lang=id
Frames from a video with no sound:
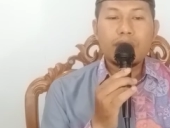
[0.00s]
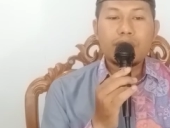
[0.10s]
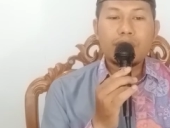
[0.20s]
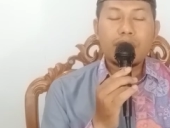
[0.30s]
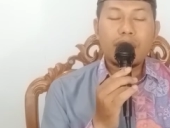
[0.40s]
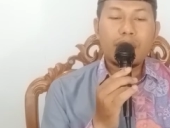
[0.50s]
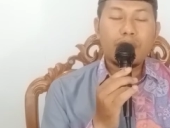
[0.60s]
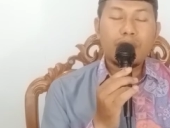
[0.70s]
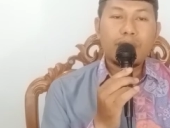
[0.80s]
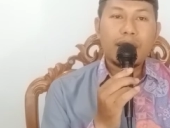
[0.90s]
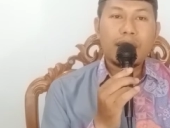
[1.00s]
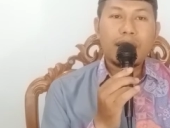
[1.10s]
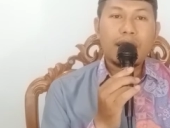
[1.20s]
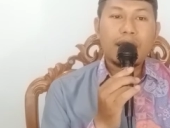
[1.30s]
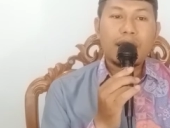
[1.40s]
surga Allahumma
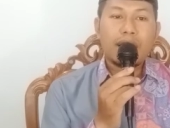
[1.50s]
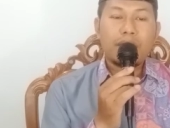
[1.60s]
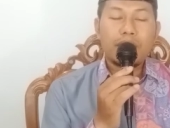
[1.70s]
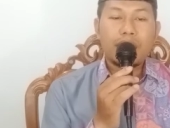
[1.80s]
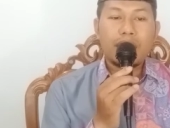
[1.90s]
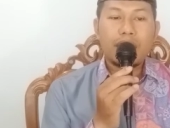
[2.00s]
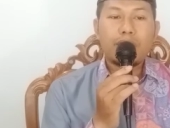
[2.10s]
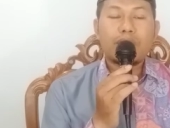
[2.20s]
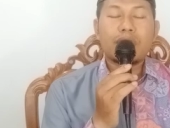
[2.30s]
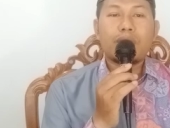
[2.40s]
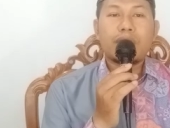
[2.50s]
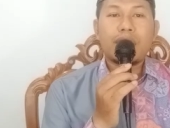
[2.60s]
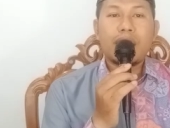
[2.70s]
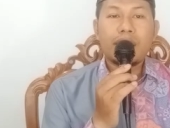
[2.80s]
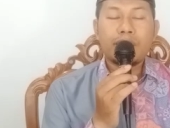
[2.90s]
amin. Mudah-mudahan